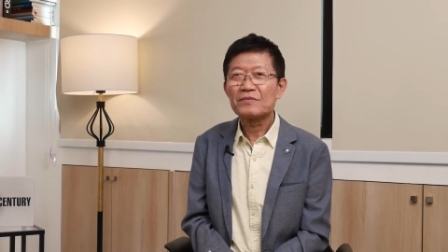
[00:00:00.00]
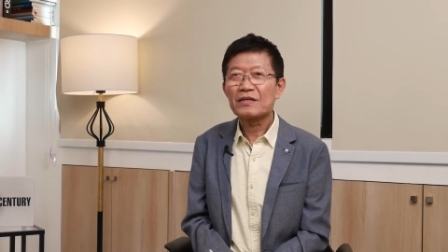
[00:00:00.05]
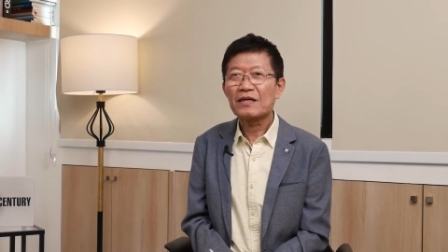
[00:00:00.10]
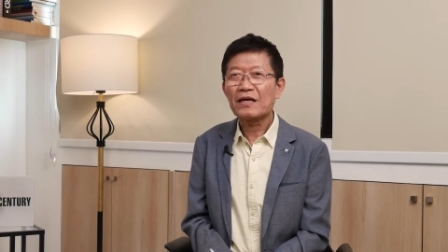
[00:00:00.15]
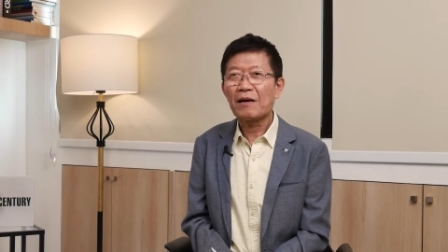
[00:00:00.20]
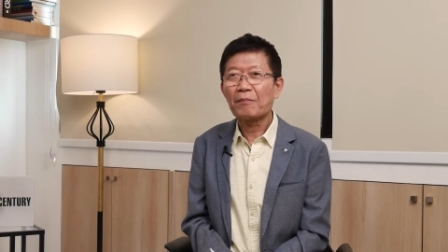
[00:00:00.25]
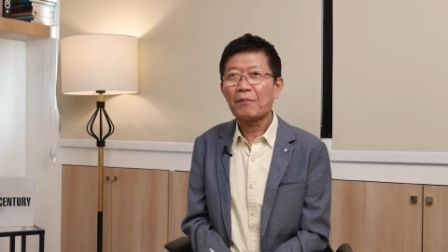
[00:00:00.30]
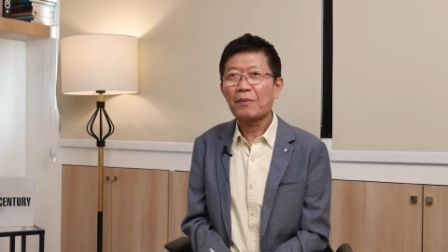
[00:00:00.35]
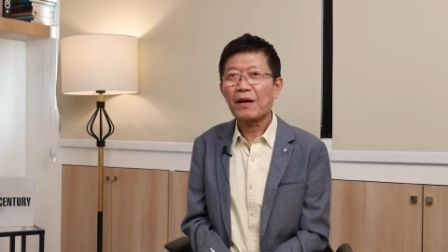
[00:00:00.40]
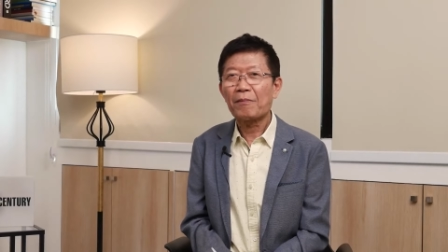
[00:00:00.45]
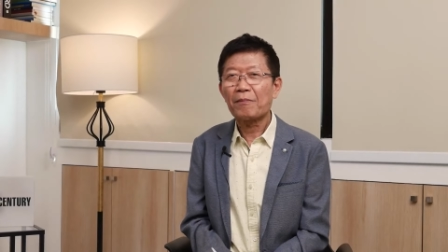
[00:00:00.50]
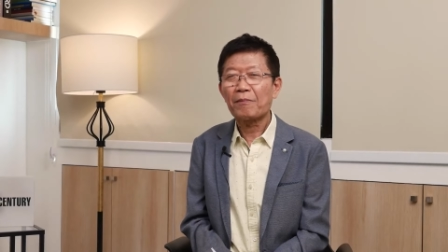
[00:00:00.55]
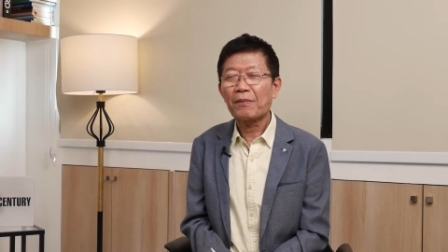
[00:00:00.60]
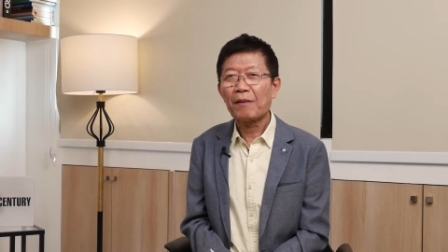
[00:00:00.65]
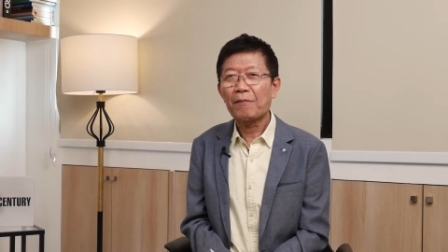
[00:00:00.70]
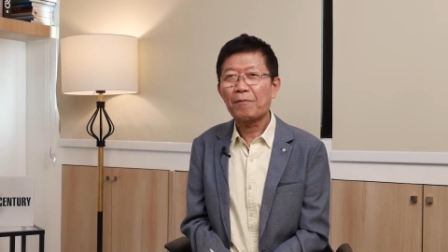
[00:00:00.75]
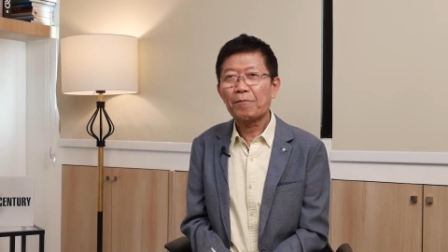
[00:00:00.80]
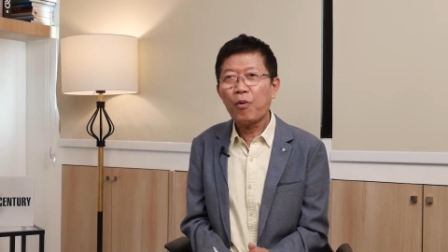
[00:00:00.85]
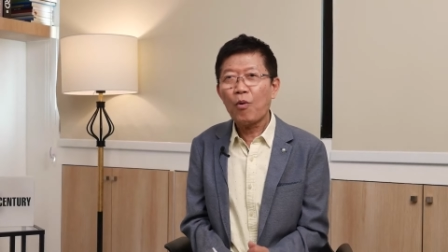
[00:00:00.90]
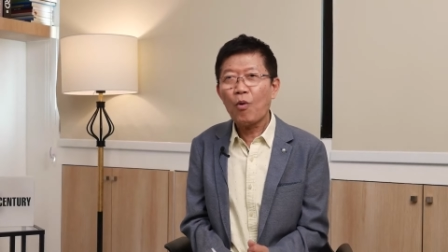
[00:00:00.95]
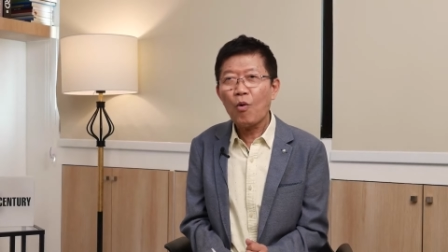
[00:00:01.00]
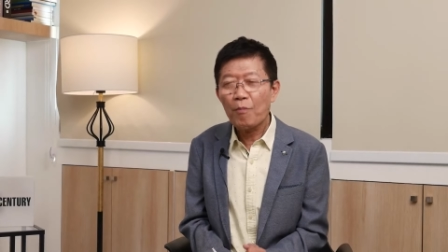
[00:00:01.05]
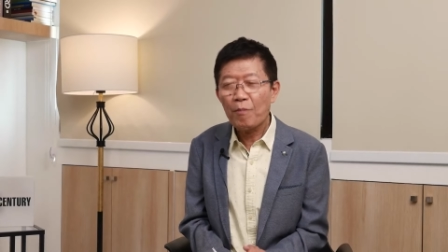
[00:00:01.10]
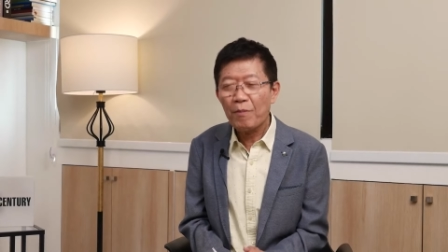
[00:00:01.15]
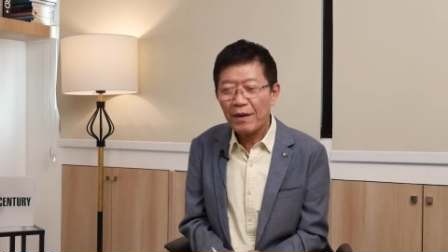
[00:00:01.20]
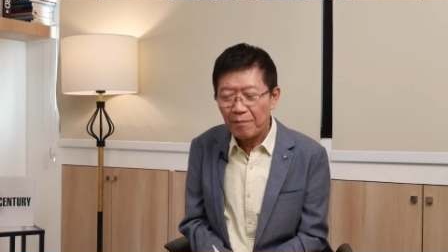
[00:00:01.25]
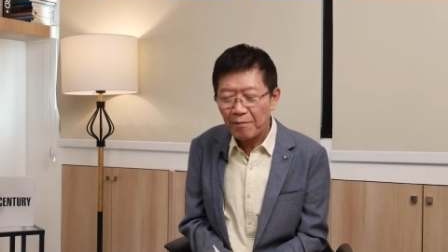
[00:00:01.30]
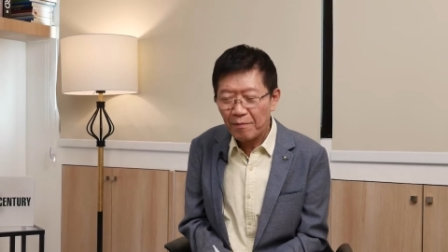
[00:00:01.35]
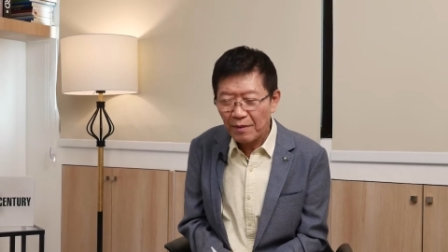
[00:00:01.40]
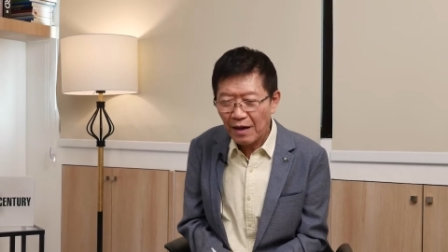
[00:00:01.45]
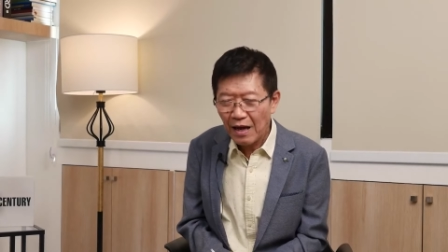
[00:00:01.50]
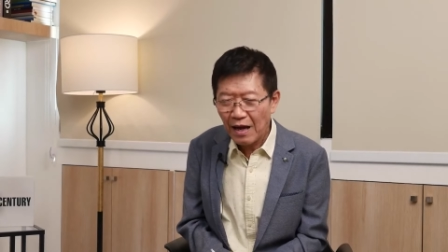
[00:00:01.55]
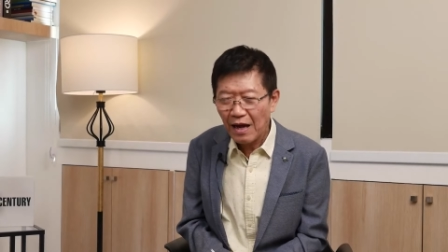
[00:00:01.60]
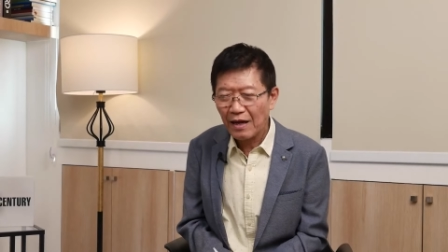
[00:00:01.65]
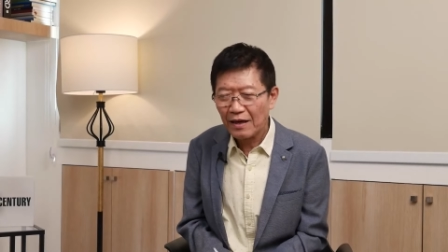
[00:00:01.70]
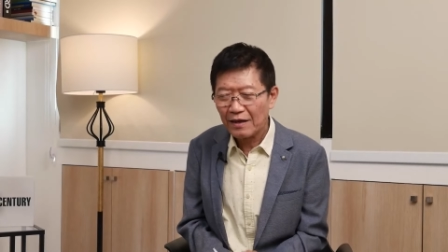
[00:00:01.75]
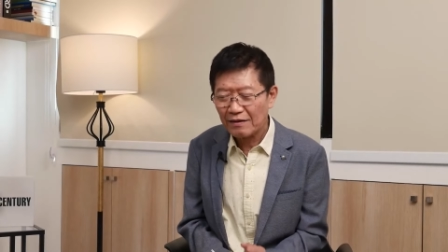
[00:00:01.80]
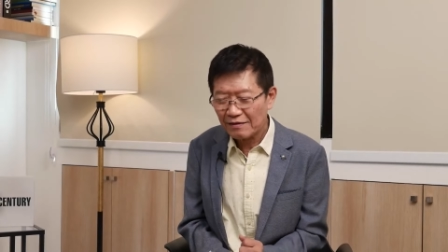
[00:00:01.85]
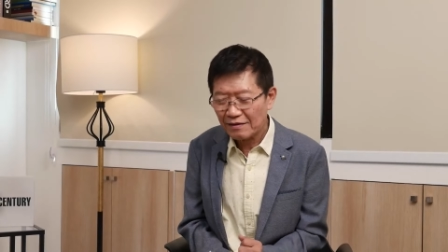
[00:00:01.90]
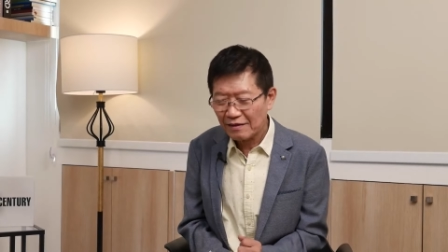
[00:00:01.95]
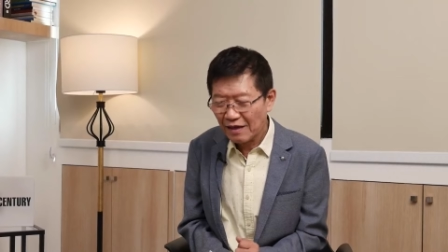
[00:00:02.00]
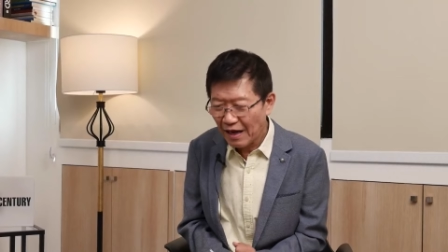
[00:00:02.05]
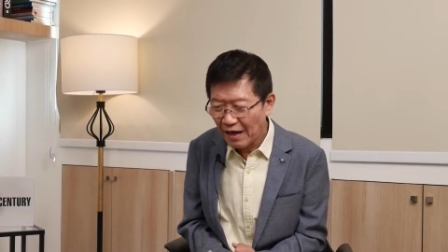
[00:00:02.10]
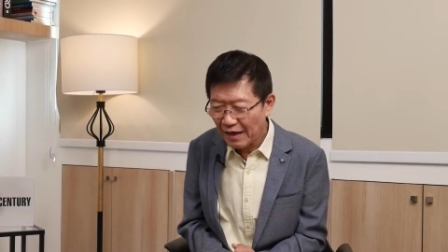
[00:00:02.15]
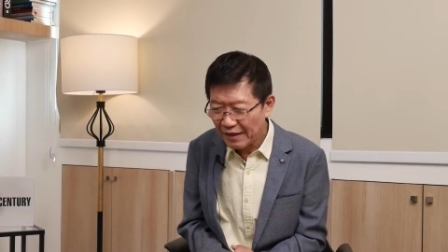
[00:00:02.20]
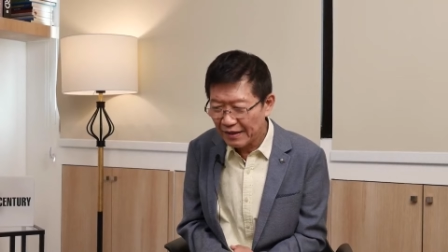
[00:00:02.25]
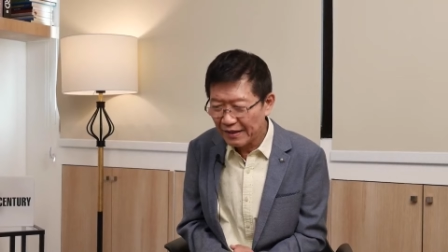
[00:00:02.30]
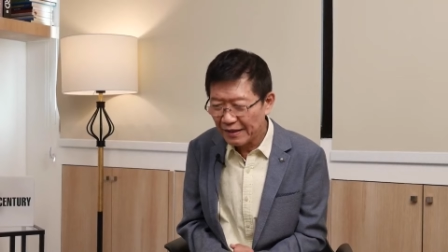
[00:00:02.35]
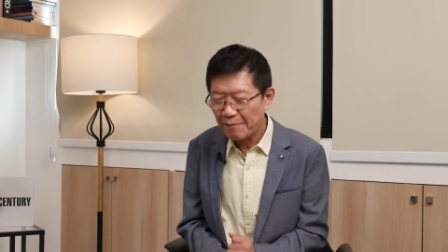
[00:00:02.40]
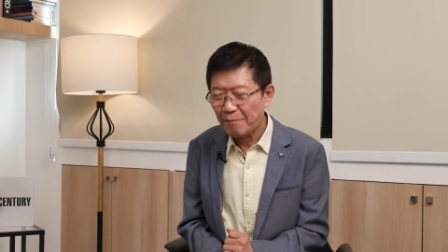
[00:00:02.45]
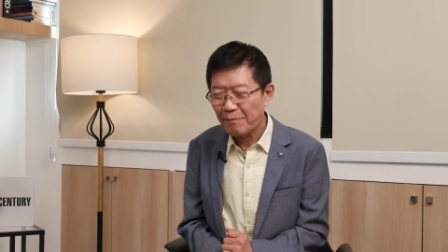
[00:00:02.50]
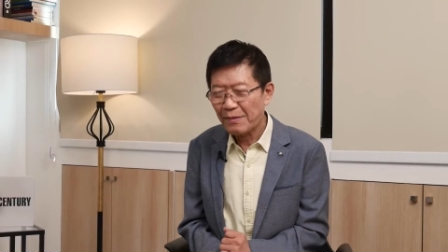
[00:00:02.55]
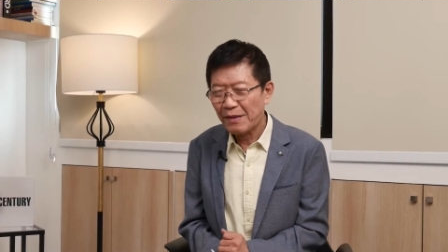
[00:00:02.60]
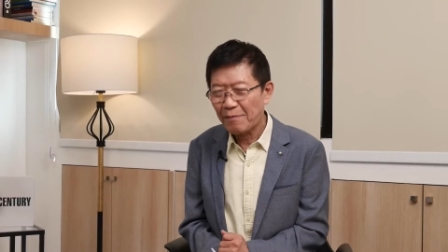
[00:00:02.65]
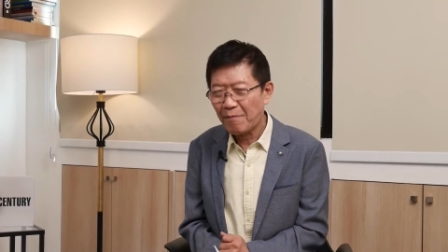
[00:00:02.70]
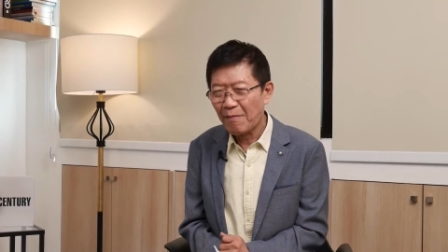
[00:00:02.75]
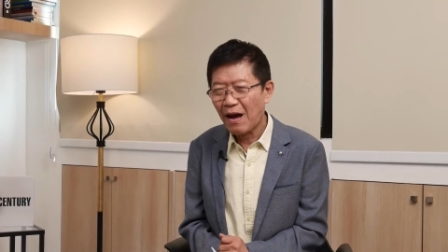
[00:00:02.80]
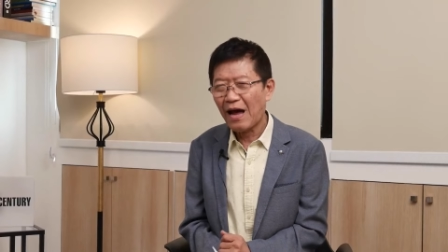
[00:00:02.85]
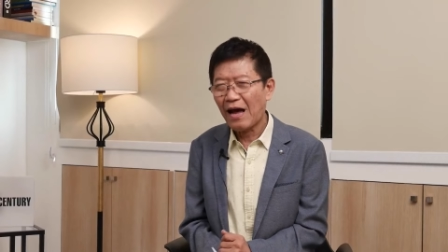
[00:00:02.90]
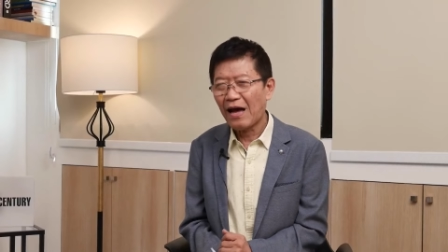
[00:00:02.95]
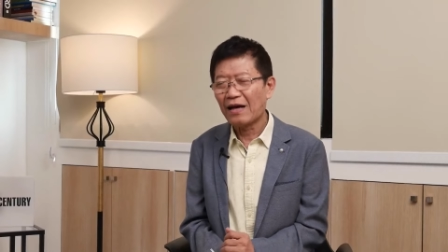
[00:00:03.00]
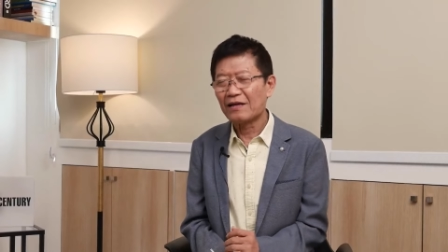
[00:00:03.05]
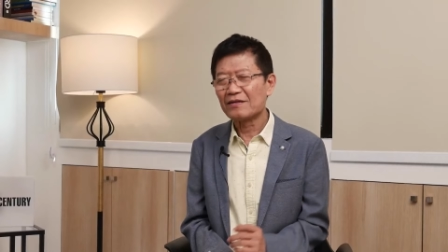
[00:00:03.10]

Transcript: กับกับกับผู้มีอำนาจในเมียนมา